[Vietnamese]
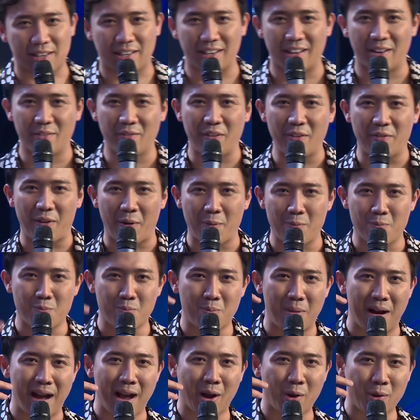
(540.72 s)
sẽ đến với vòng
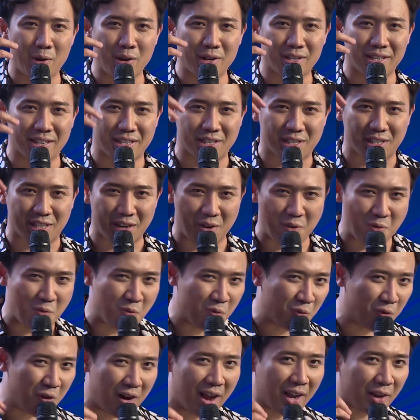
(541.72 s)
ba của chương trình sau
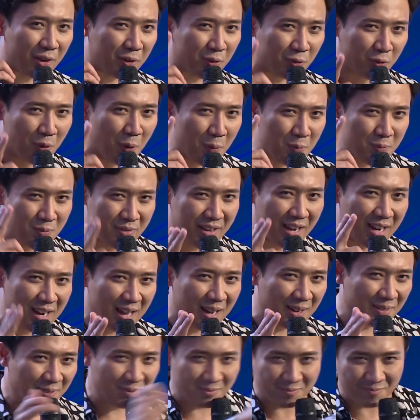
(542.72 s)
vài phút giải
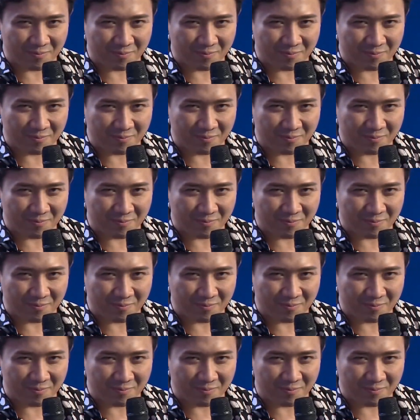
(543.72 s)
lao.